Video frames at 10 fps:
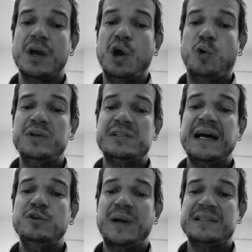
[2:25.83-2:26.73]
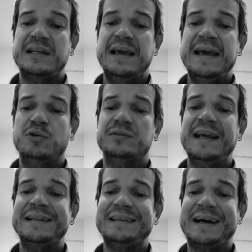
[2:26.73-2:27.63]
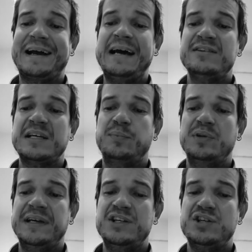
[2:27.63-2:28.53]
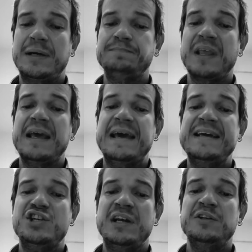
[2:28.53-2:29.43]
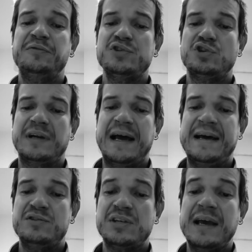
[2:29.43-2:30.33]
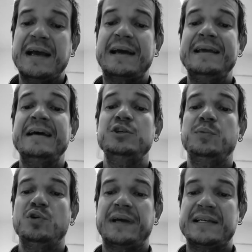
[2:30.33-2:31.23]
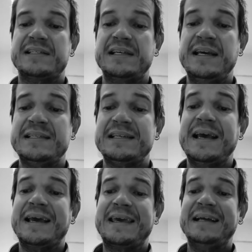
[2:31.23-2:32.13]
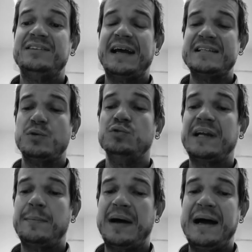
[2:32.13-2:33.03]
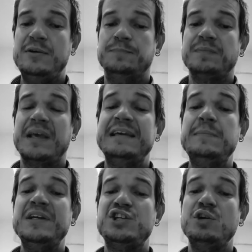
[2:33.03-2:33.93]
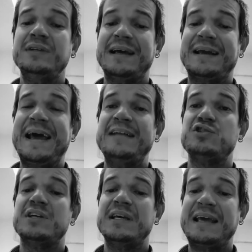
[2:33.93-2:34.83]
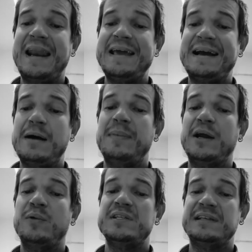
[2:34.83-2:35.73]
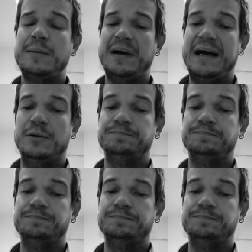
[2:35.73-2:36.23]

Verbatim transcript: O Estado brasileiro tem atacado essa política, retirando funcionários, criando burocracias que atrasam o trabalho e emitindo decretos que querem acabar com esse trabalho.